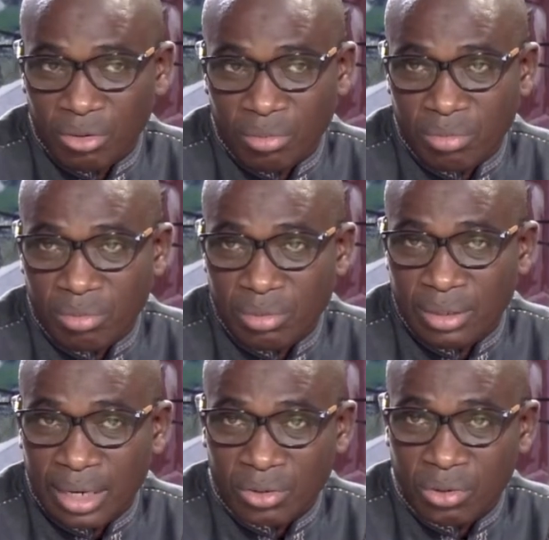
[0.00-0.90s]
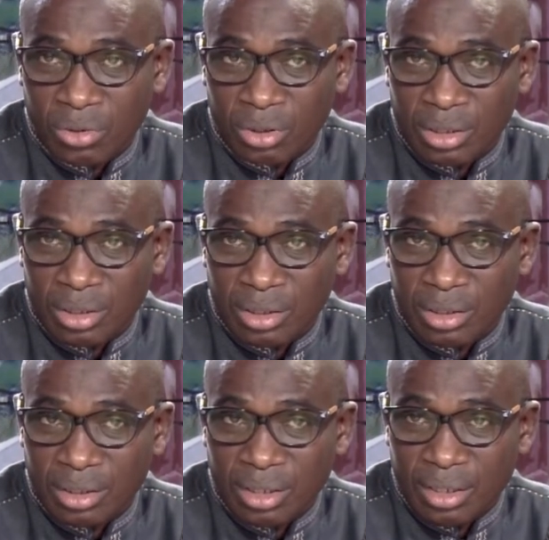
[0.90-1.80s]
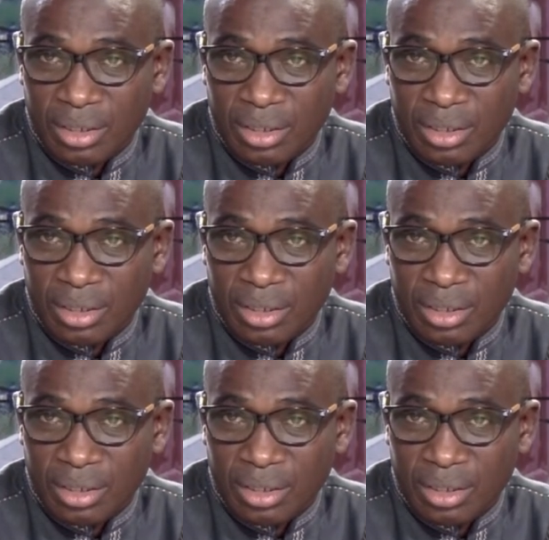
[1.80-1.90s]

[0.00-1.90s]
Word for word: une direction qui